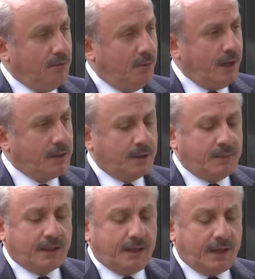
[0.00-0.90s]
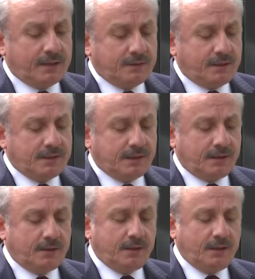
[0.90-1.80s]
mahkeme kararında
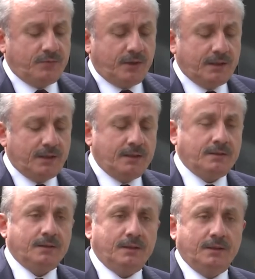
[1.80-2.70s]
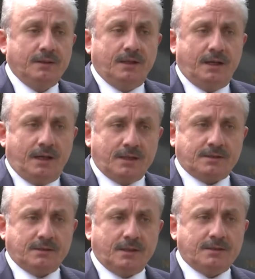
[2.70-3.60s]
zikredilen ifadelerin
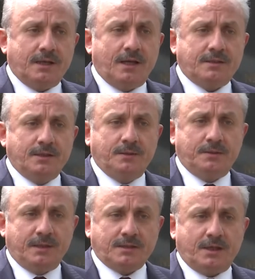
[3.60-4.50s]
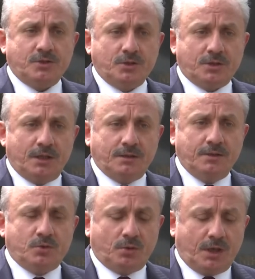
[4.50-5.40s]
aslında siyasi bir mesaj
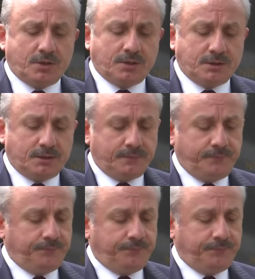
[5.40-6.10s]
içerdiği çok açıktır.